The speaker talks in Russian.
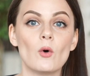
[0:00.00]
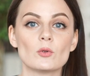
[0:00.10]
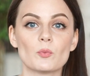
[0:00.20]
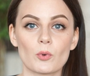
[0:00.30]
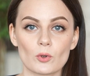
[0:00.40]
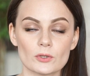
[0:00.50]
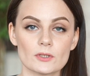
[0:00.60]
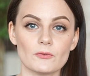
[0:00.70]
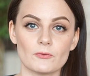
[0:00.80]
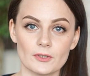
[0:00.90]
Он
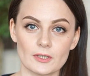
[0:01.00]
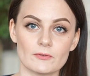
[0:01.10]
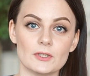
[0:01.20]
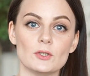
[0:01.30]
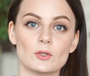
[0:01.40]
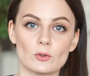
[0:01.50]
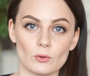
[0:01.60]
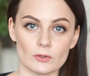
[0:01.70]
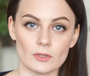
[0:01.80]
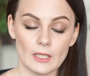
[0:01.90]
просто выровняет
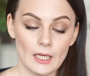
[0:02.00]
тон.